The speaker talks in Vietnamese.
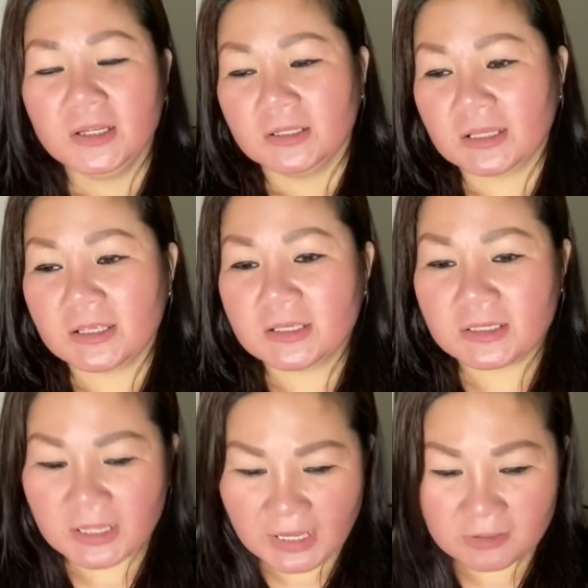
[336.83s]
tại
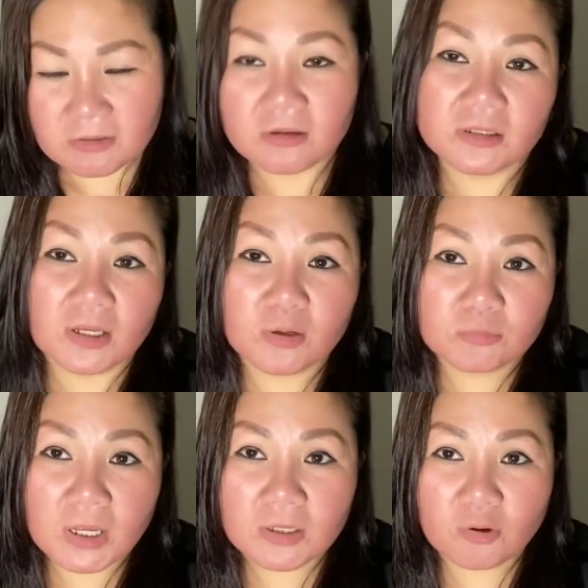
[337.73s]
vì hai đứa con thị
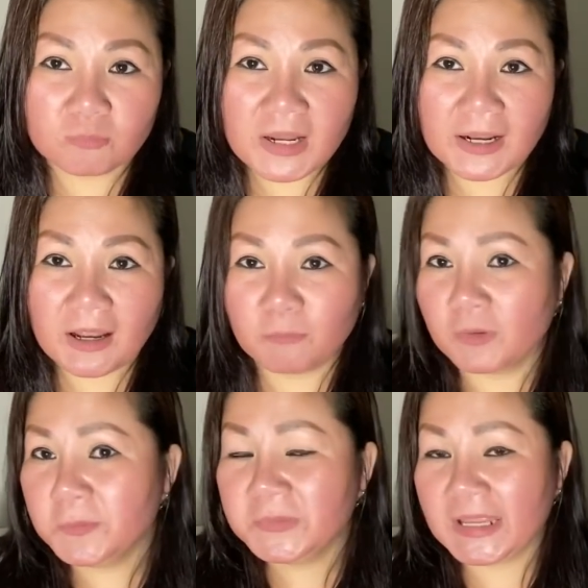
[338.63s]
lúc đó cũng đang học
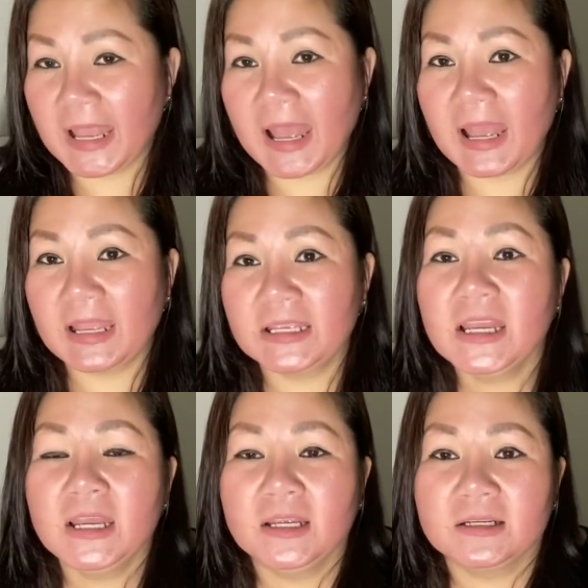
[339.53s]
lớp 12
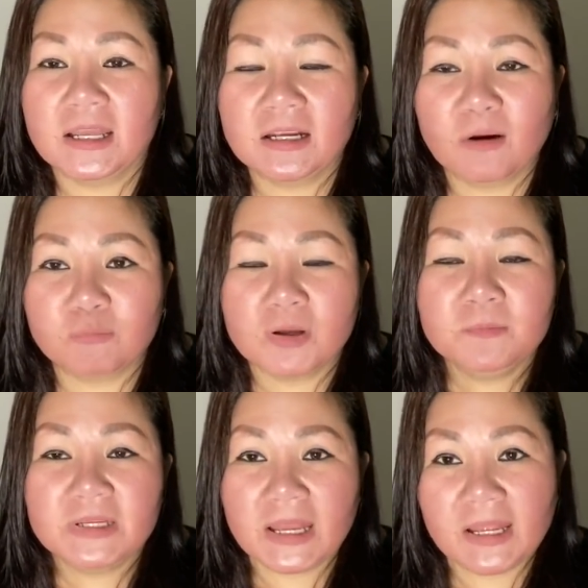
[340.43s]
đang học
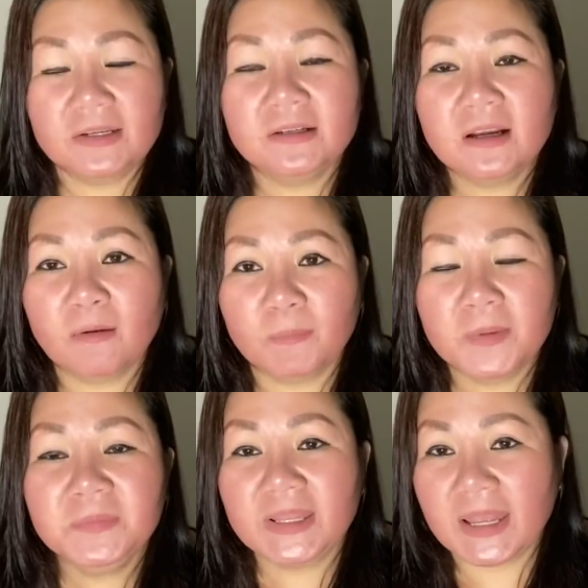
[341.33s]
lớp 12 đứa học
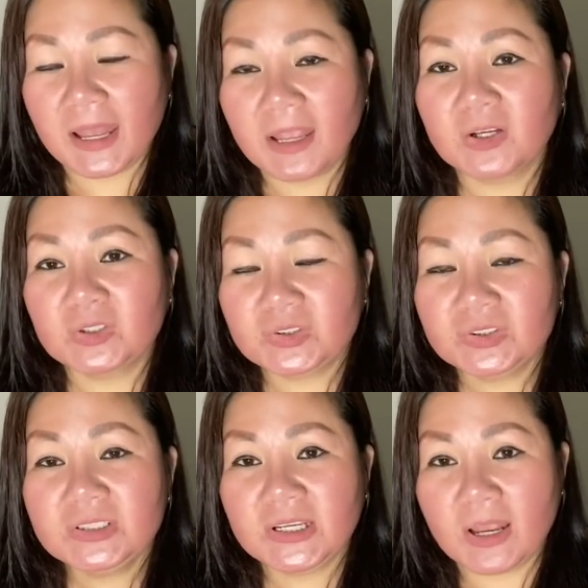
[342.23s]
lớp 12 còn
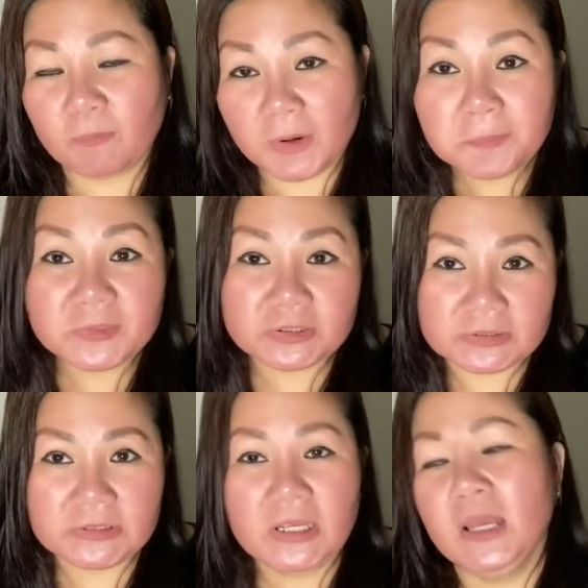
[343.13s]
đứa thì học lớp
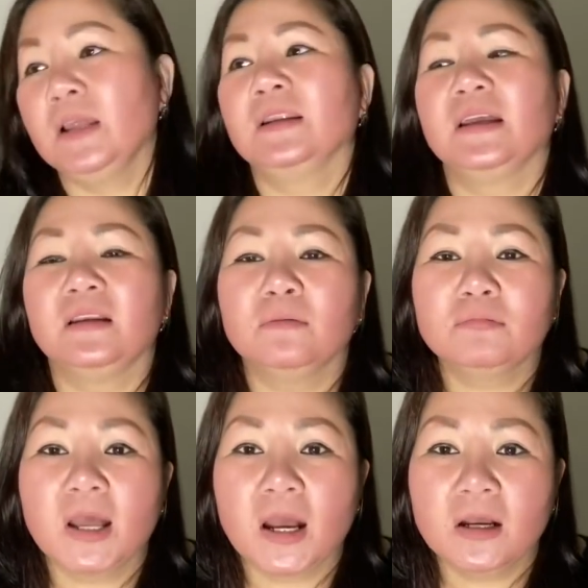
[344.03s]
10 thì
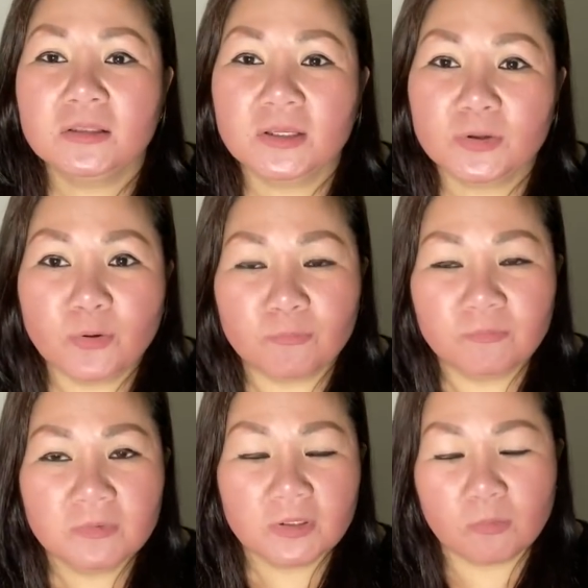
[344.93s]
lúc đó thì
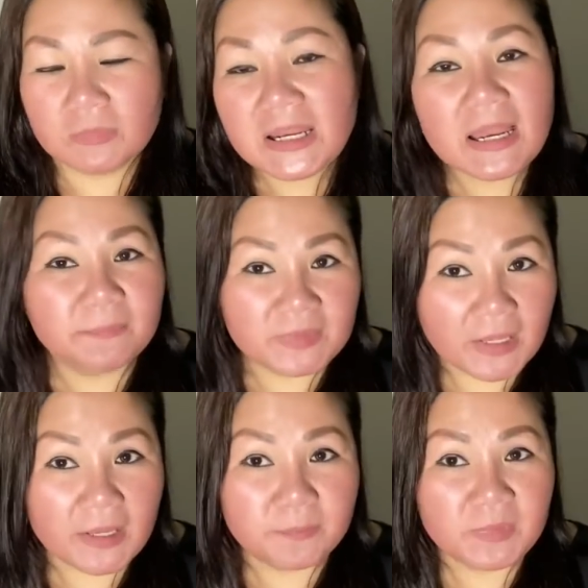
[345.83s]
cũng cũng đi làm
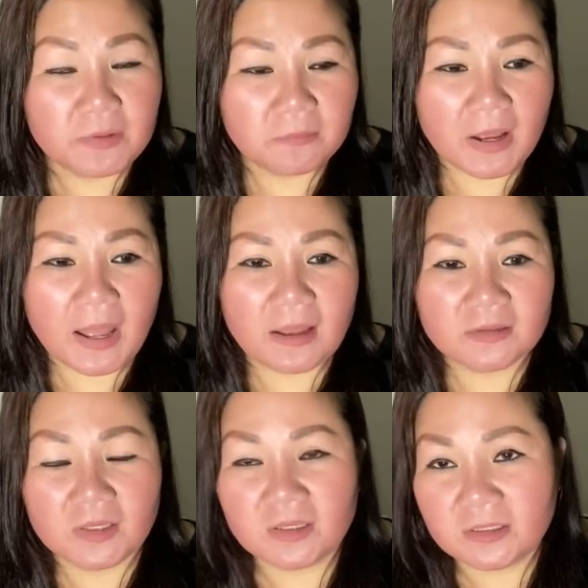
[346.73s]
thêm nhưng mà
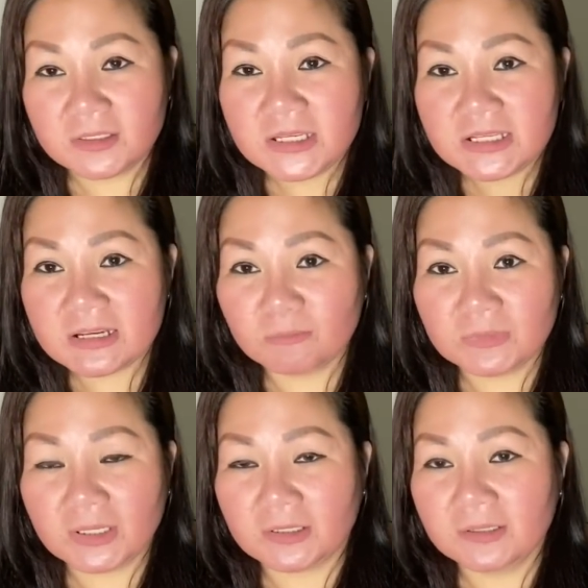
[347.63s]
thị với
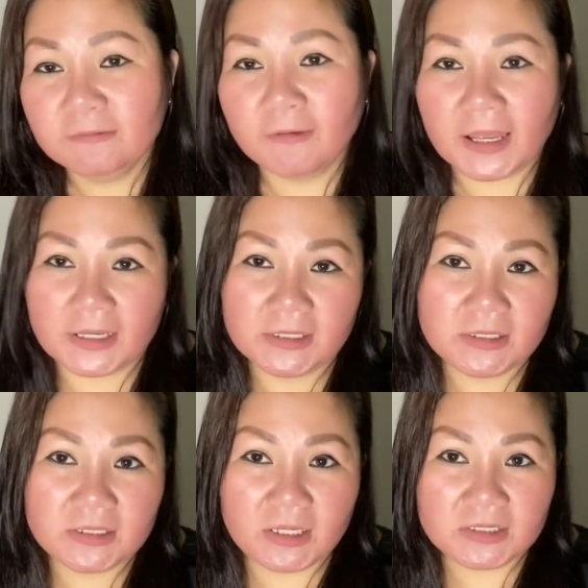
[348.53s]
chồng thị phải
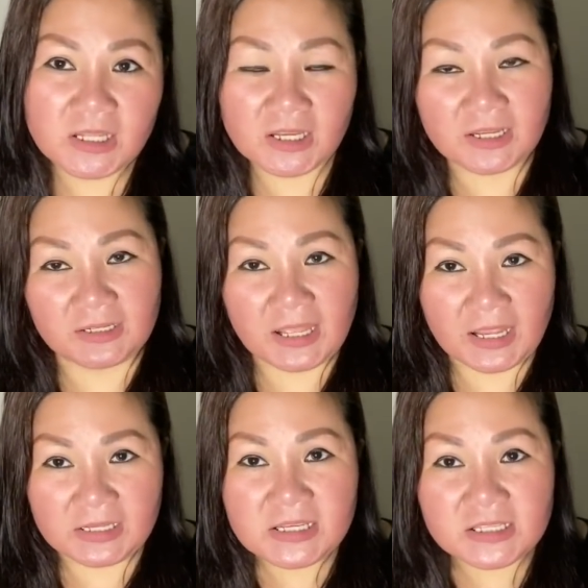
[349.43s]
gửi tiền hàng
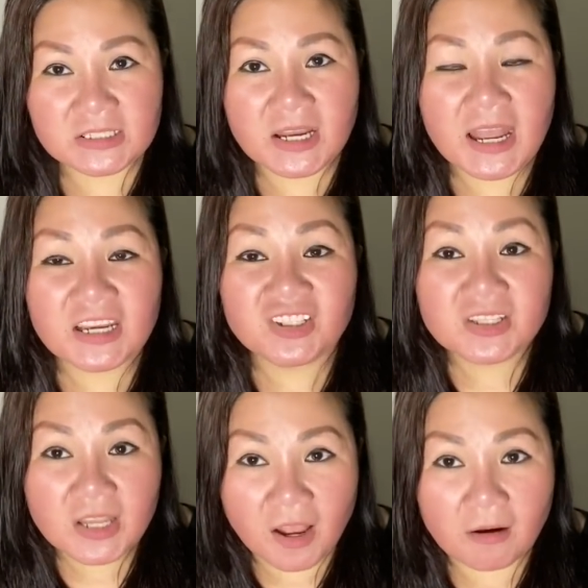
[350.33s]
tháng về cho hai đứa
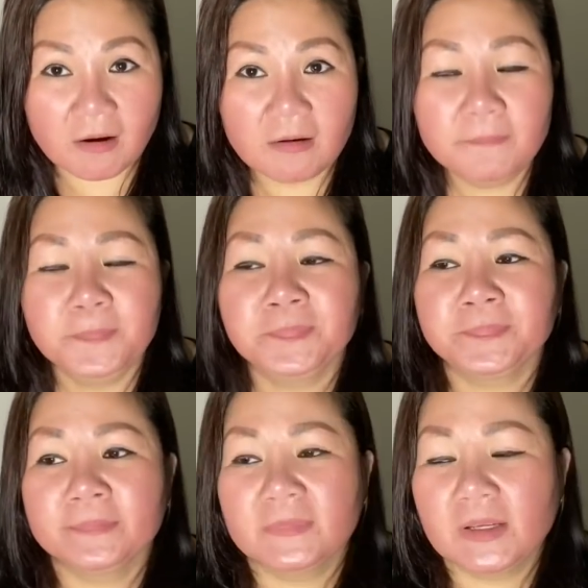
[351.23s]
nhỏ
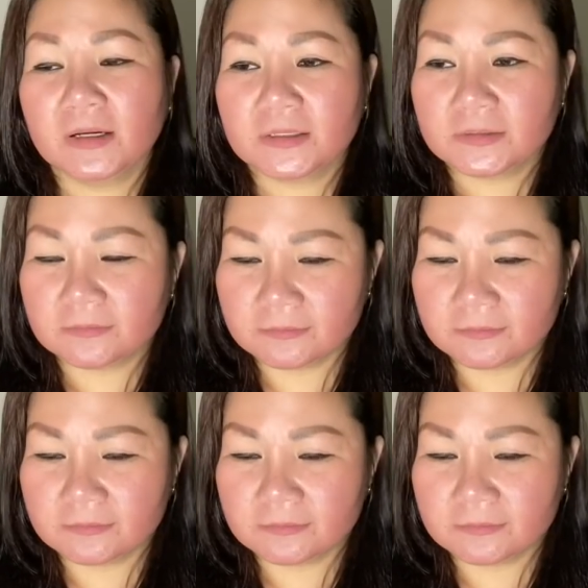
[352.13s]
rồi